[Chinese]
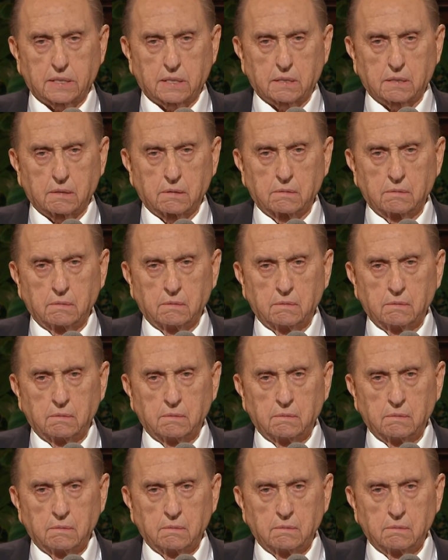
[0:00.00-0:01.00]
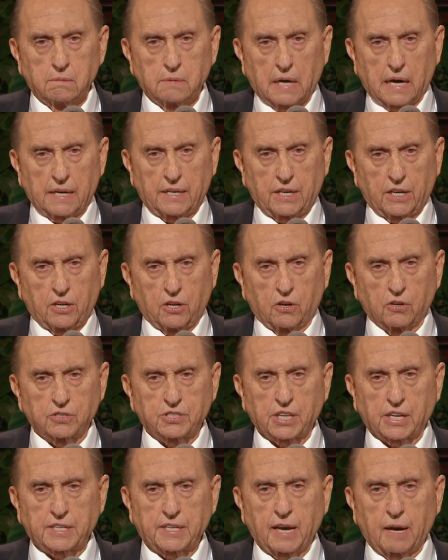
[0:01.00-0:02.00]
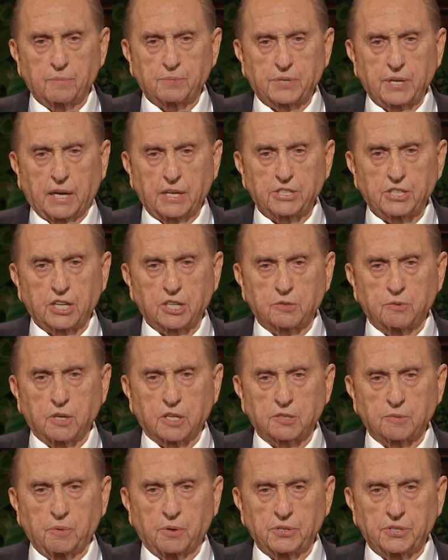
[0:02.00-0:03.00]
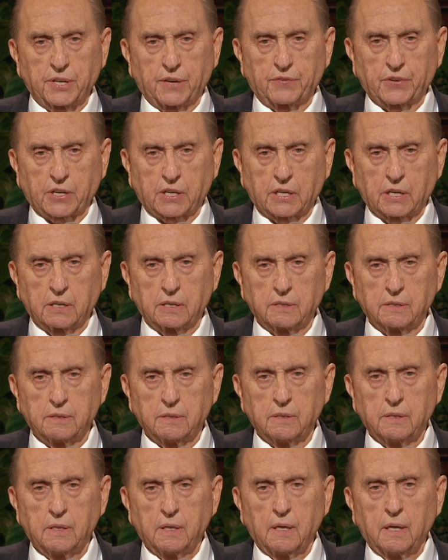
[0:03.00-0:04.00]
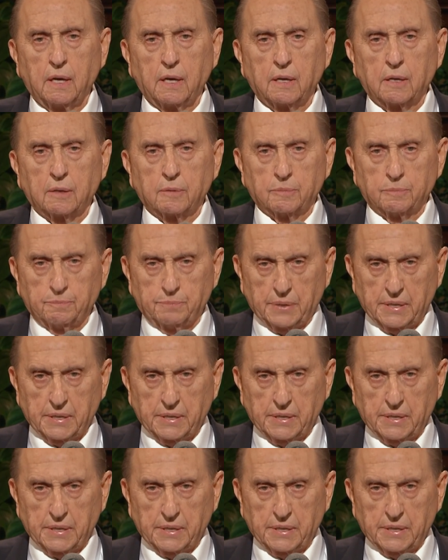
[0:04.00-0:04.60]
撒旦认识我们，他知道有哪些诱惑，